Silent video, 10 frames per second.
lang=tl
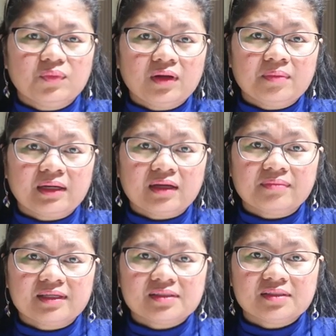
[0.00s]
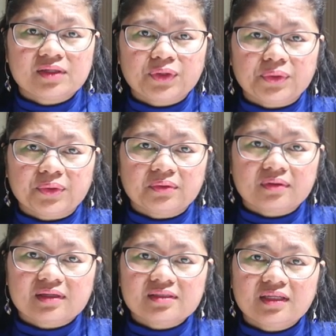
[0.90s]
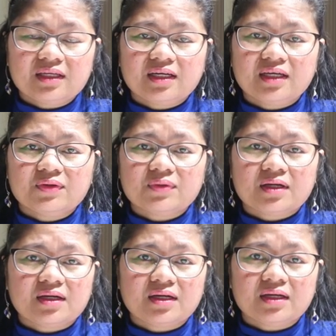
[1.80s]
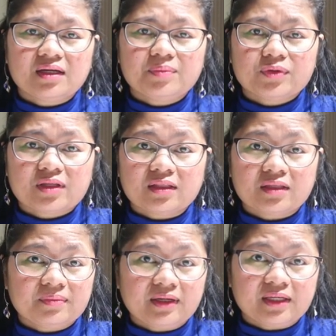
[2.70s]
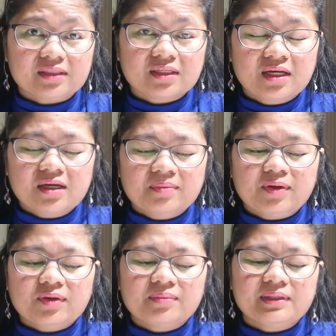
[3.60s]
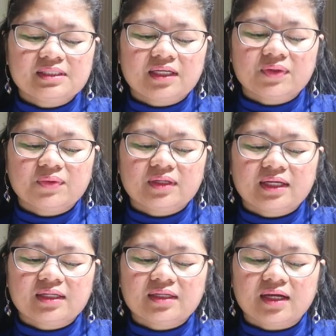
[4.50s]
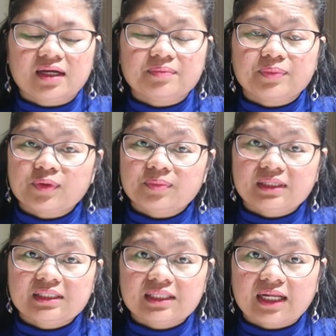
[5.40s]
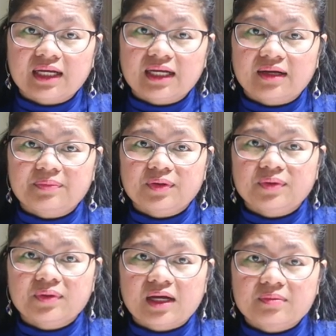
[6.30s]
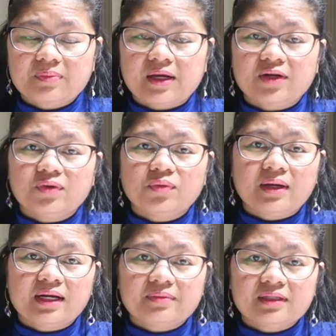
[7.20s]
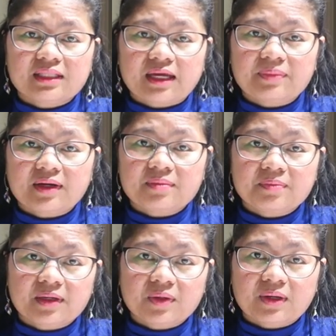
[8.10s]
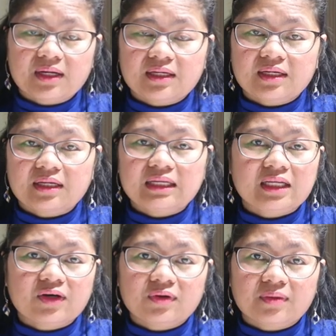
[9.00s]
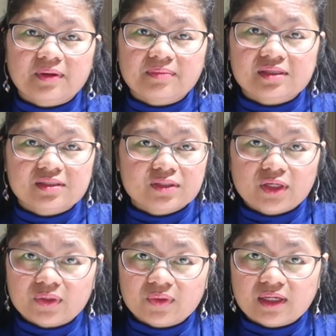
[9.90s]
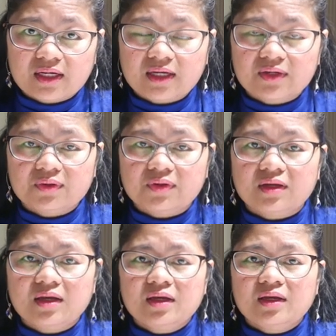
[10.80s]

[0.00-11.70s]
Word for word: wala man lang message sa'yo, kasi hindi ka na ganun ka-importante, best. Merong iba dyan, online nga, pero busy talaga. Pero kahit pa paano, humanap ng time para magpaliwanag na hindi ako nakapag-message sa'yo dahil ganon.